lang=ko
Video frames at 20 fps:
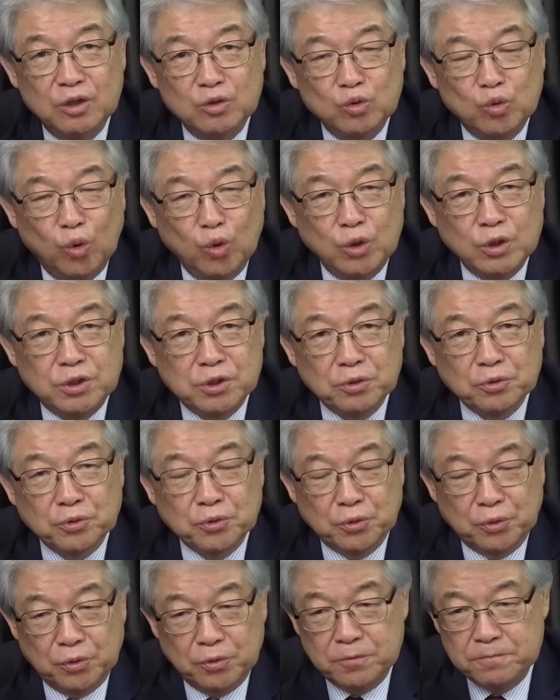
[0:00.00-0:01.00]

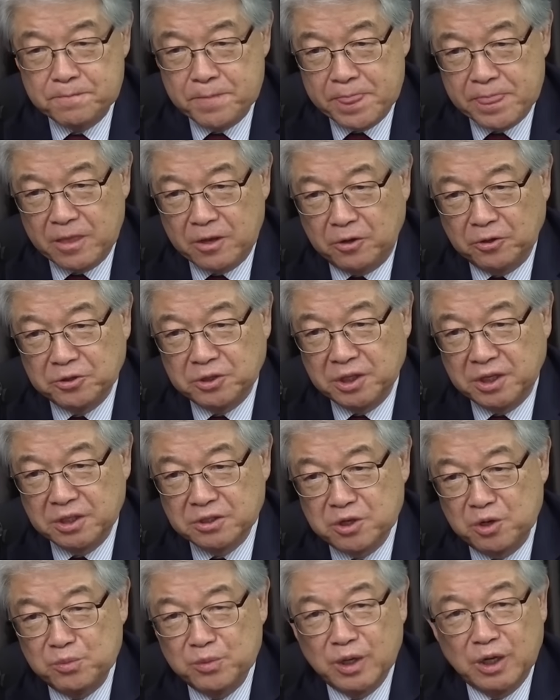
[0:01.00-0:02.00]
논리적으로 어떻게
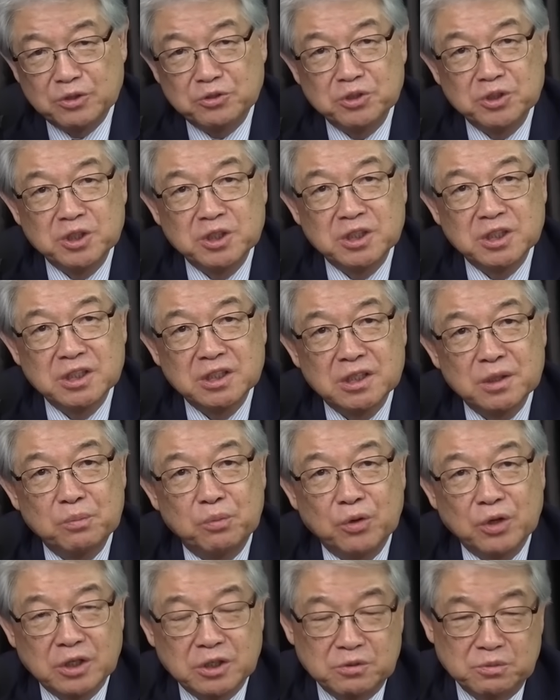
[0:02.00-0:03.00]
설명할 수 있는지 이제
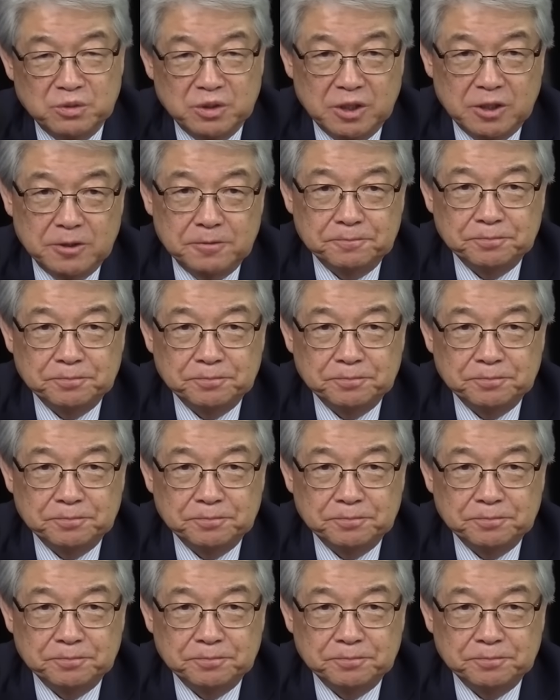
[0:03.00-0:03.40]
보겠습니다.